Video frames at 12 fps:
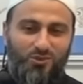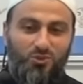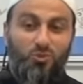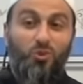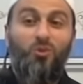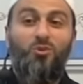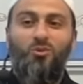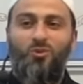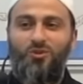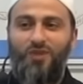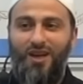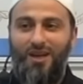Son 10
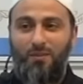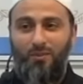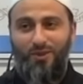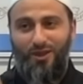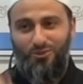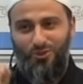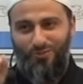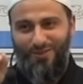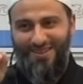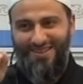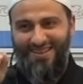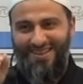gününde arama bir daha
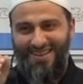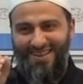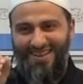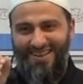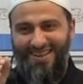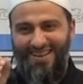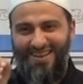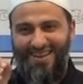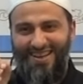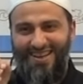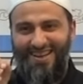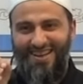sorma dedi.
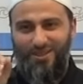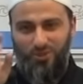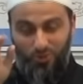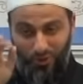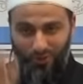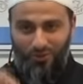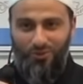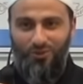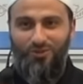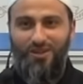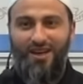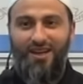Son 10
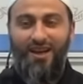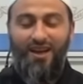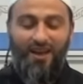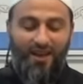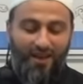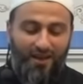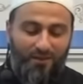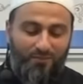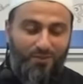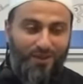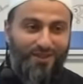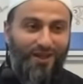gününde ara
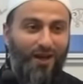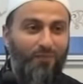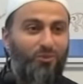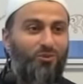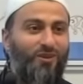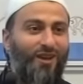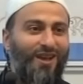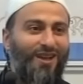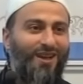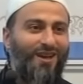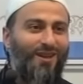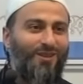bir daha bununla
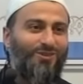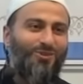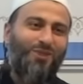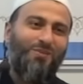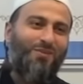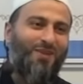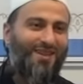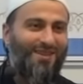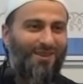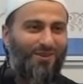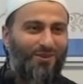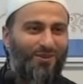alakalı sorma bana
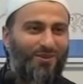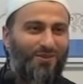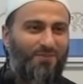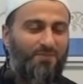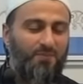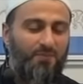dedi diyor.